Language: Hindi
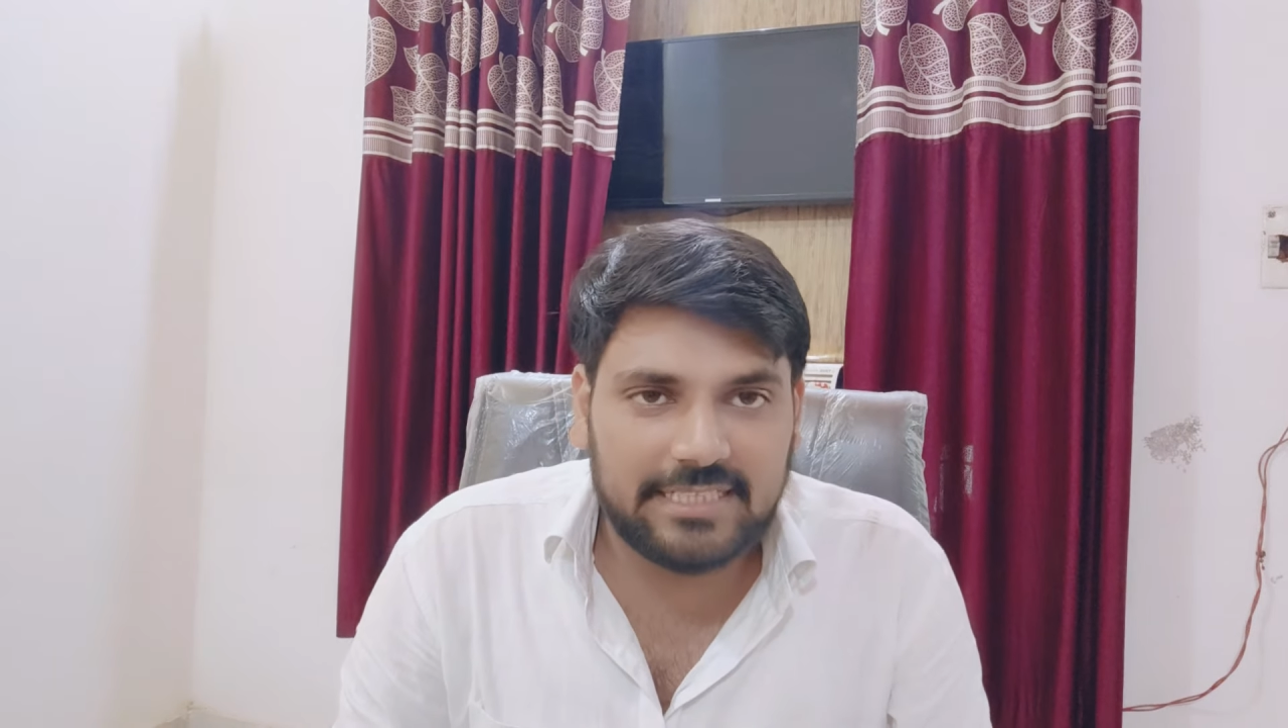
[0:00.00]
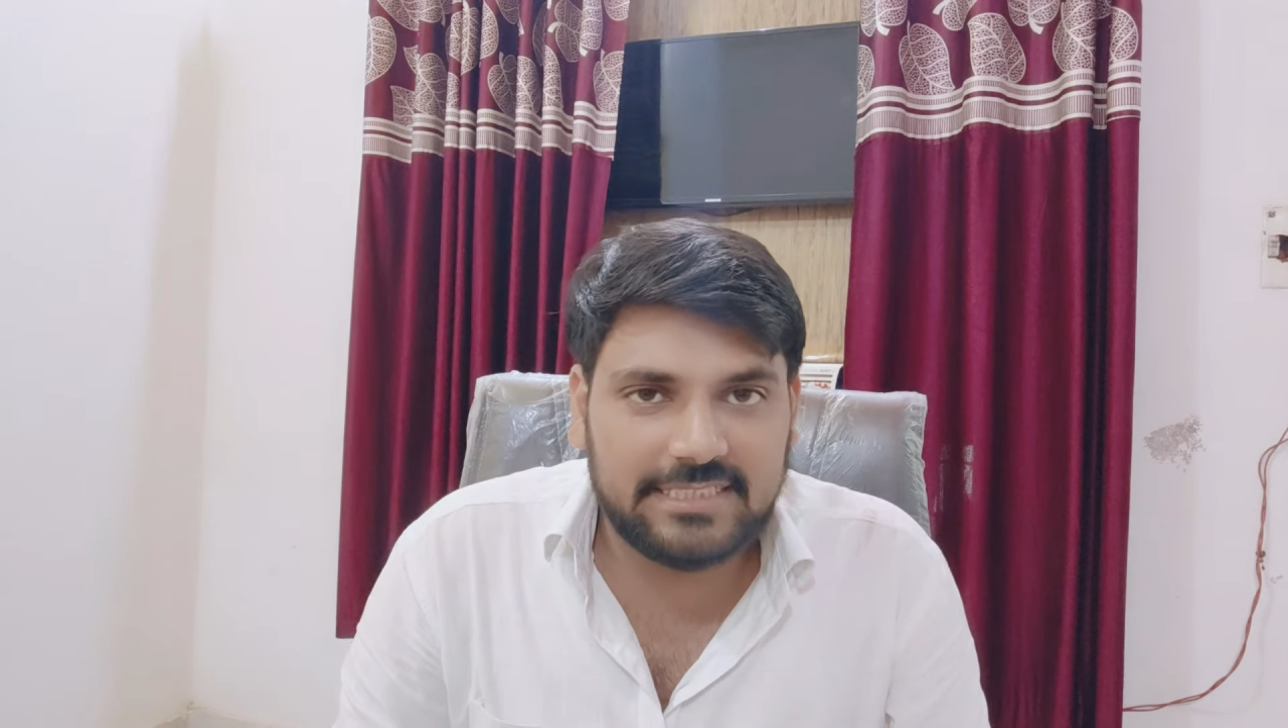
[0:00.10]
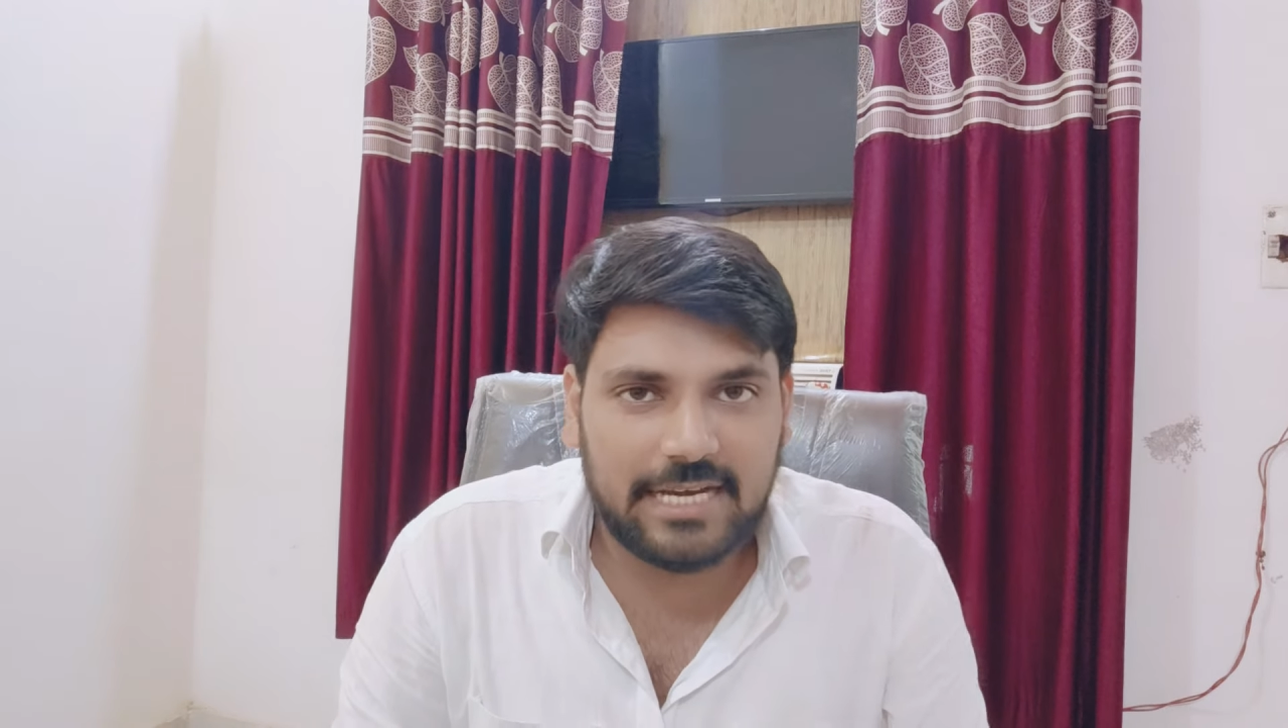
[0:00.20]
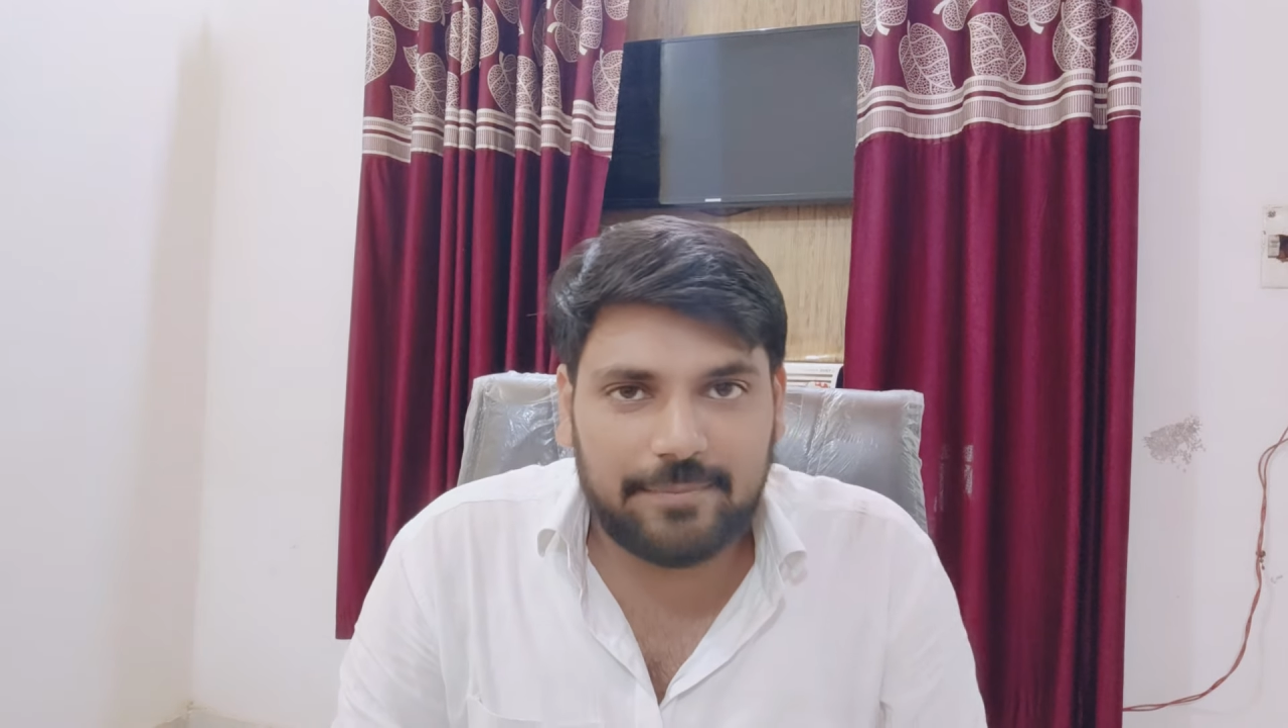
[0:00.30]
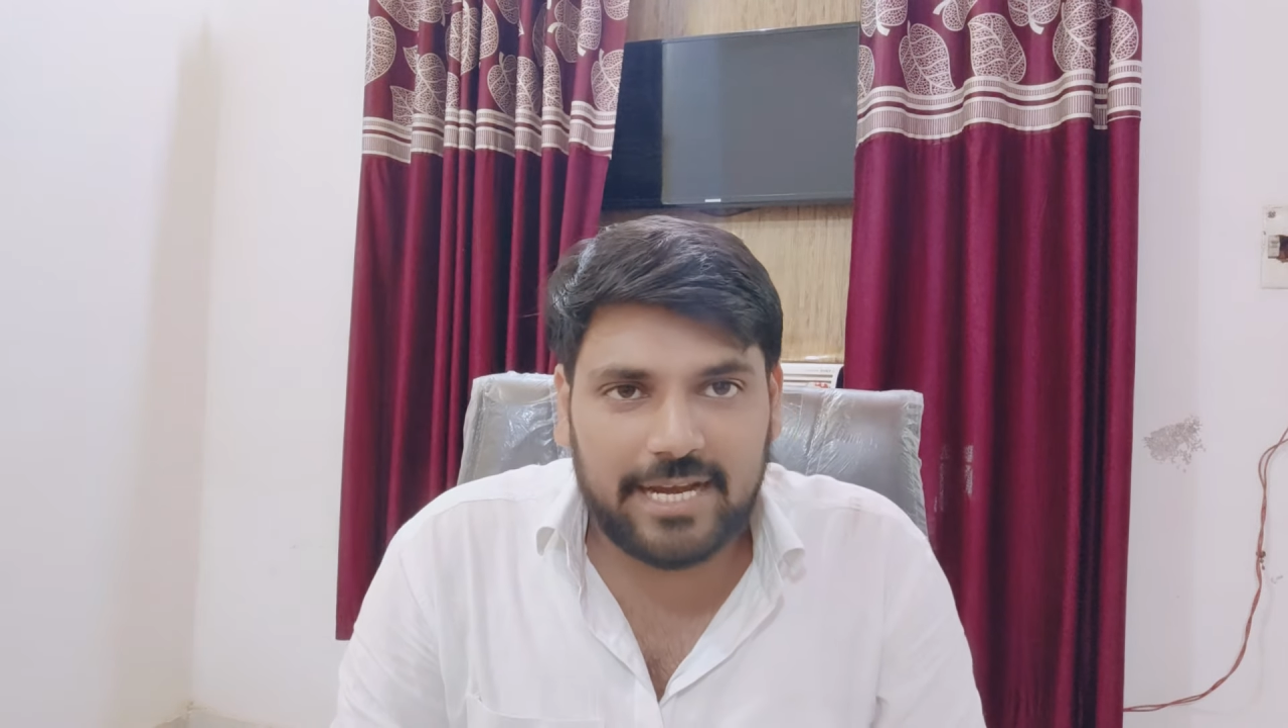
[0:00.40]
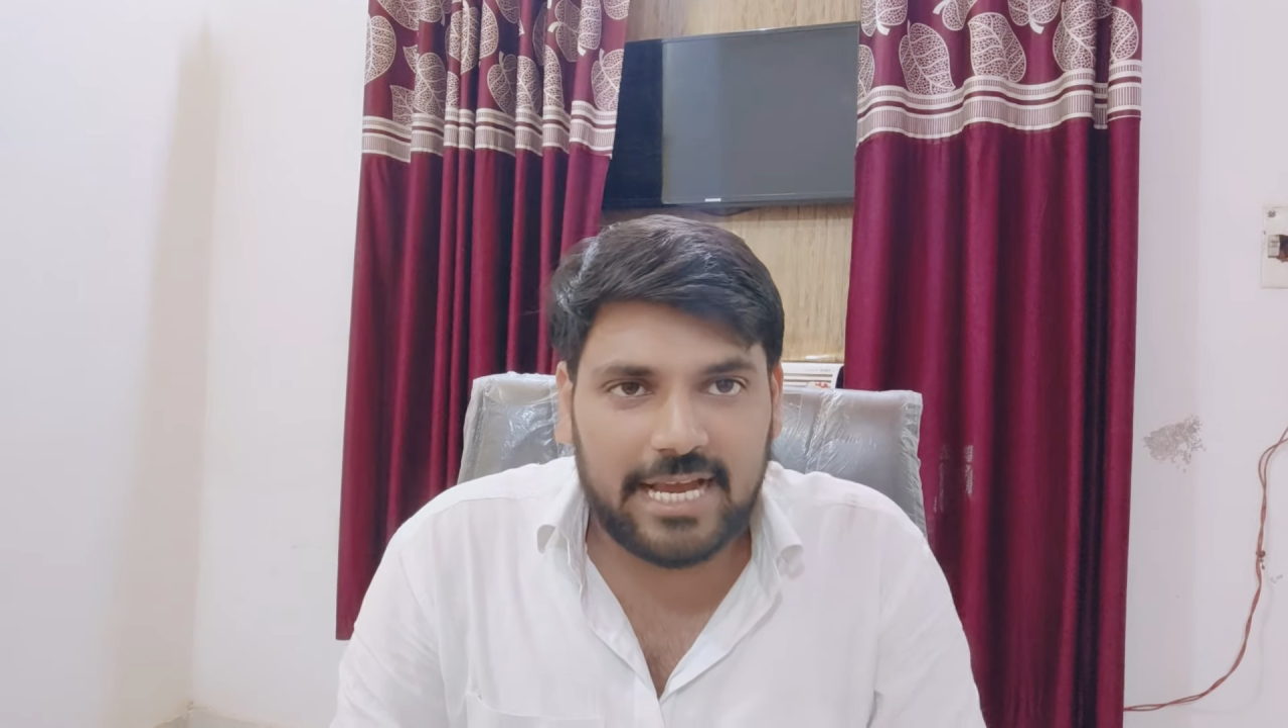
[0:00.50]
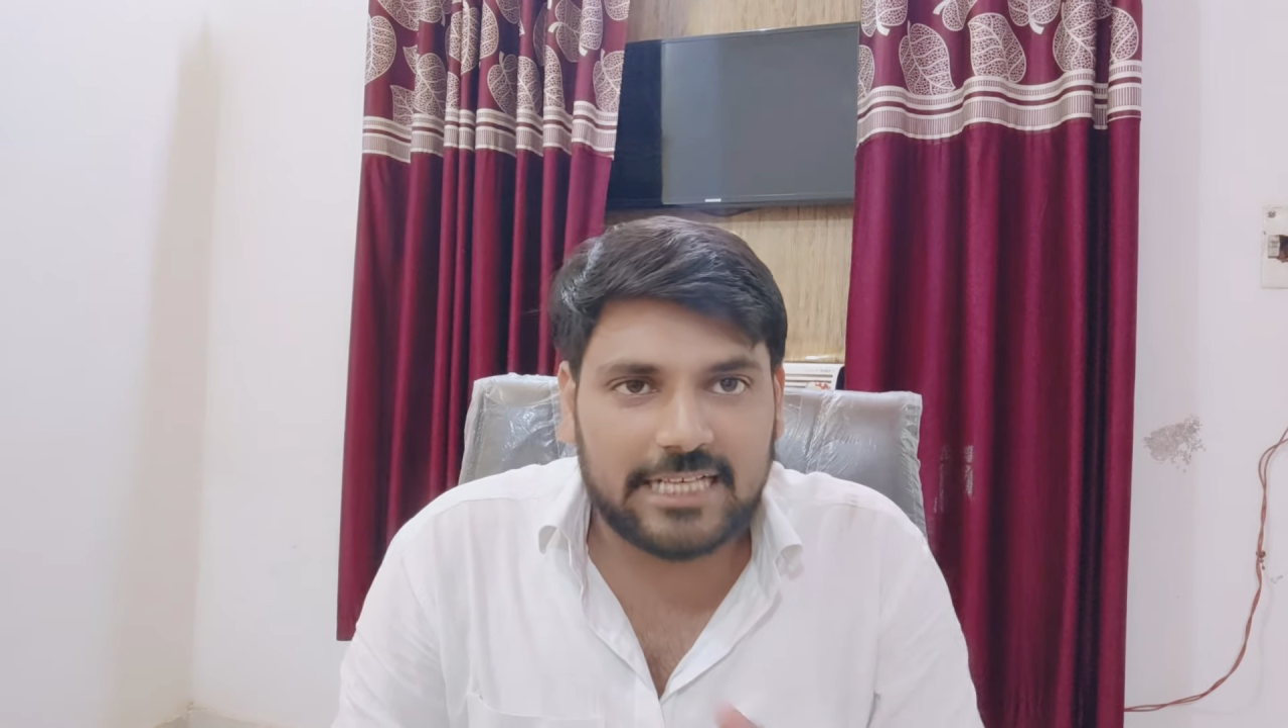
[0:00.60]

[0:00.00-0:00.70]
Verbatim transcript: लीजिए हमारे